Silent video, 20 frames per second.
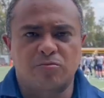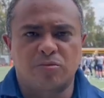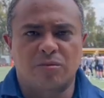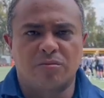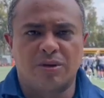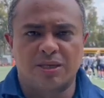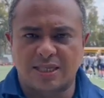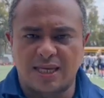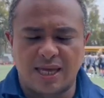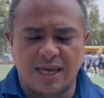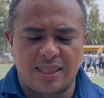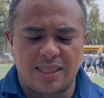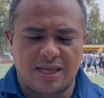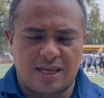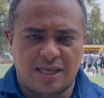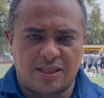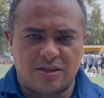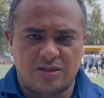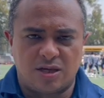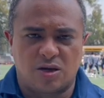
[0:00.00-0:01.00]
Más allá de
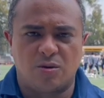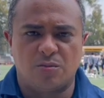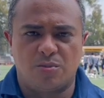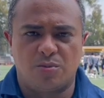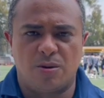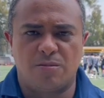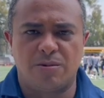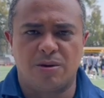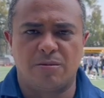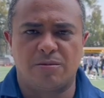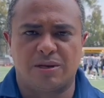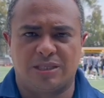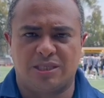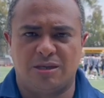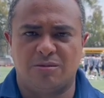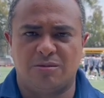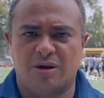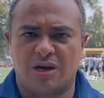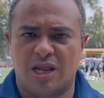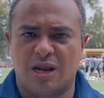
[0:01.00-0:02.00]
que no se cumplió el primer
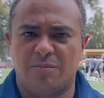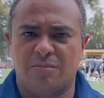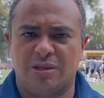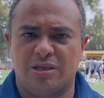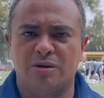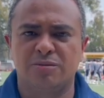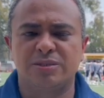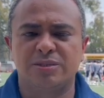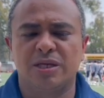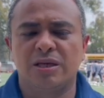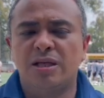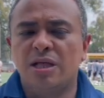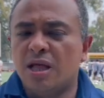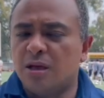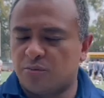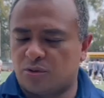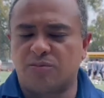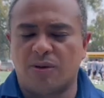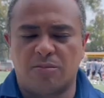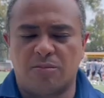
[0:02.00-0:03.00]
objetivo que era playoffs,
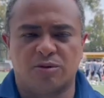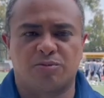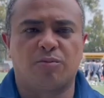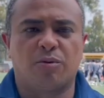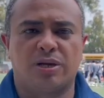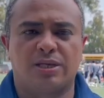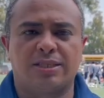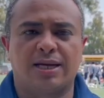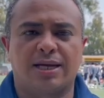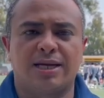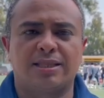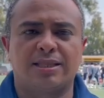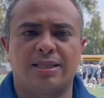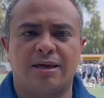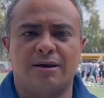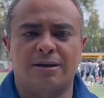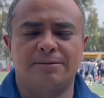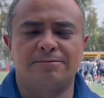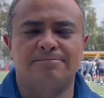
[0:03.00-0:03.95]
pues vamos por esa quinta.